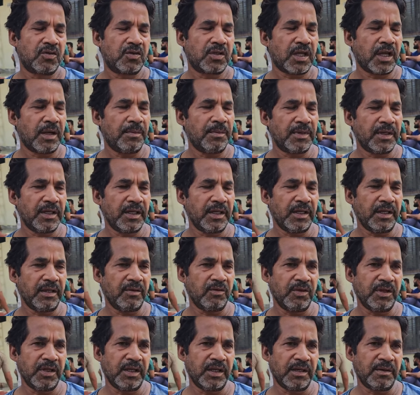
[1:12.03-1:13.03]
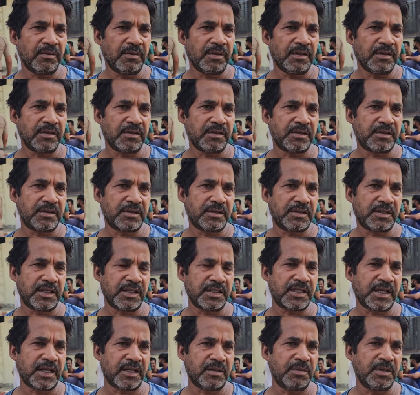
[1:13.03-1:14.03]
शाम के वही लगभग
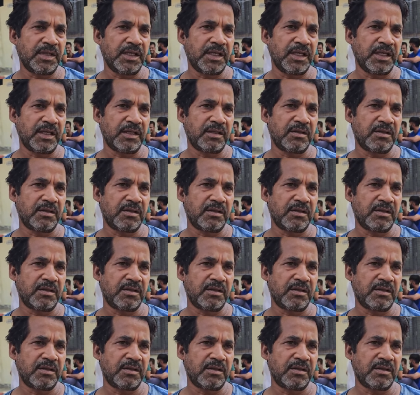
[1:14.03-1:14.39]
छः सात बजे